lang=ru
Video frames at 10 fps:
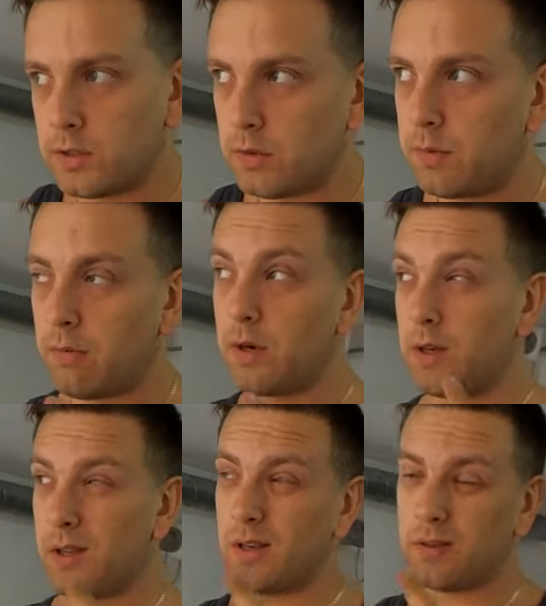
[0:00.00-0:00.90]
вот примерно
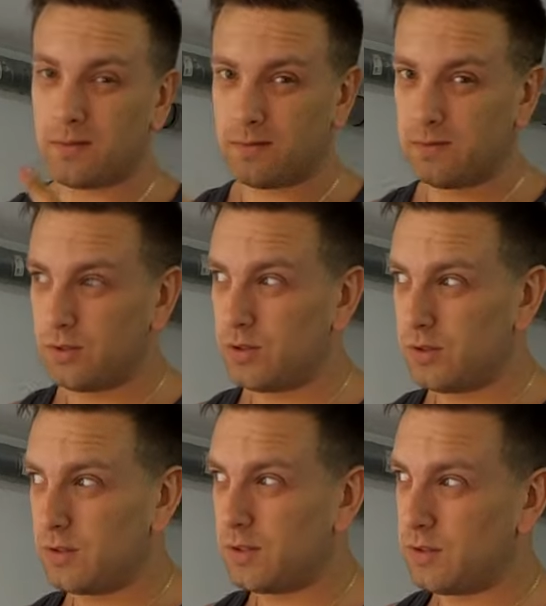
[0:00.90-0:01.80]
как вот
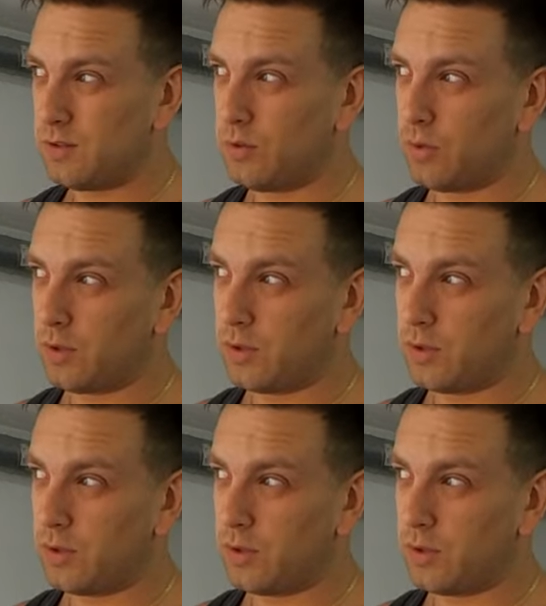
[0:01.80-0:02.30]
тут.